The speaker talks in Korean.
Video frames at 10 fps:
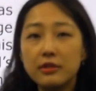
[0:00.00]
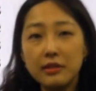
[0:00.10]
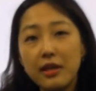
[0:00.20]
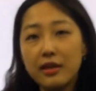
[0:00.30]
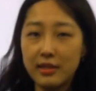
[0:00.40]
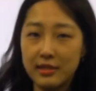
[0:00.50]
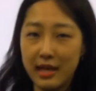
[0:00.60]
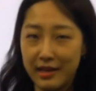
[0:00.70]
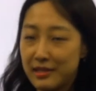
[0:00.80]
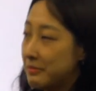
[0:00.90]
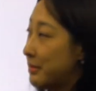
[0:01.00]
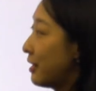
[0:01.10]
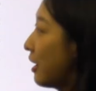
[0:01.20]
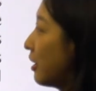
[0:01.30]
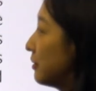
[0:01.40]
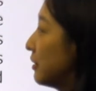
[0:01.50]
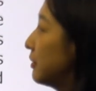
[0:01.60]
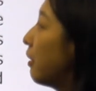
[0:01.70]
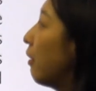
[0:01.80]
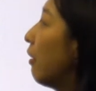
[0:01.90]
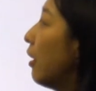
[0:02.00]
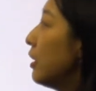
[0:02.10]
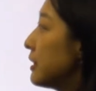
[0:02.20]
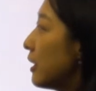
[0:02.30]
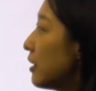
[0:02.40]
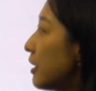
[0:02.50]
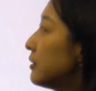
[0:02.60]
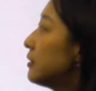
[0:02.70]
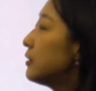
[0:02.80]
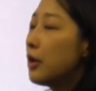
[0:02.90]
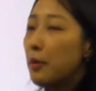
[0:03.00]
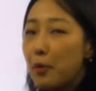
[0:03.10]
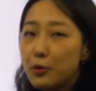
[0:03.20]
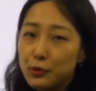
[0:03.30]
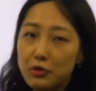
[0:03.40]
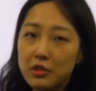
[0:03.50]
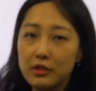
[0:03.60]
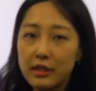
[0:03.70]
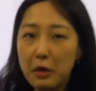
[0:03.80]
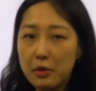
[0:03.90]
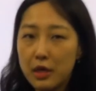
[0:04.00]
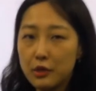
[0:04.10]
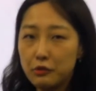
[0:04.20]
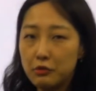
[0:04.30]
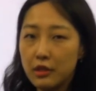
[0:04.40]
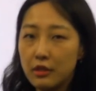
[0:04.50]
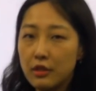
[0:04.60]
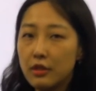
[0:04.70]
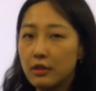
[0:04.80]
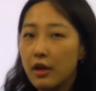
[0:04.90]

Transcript: 쓰레기이지 않겠습니까? 그래서 자기가 쓰, 써볼 수 있는, 사용할 수 있는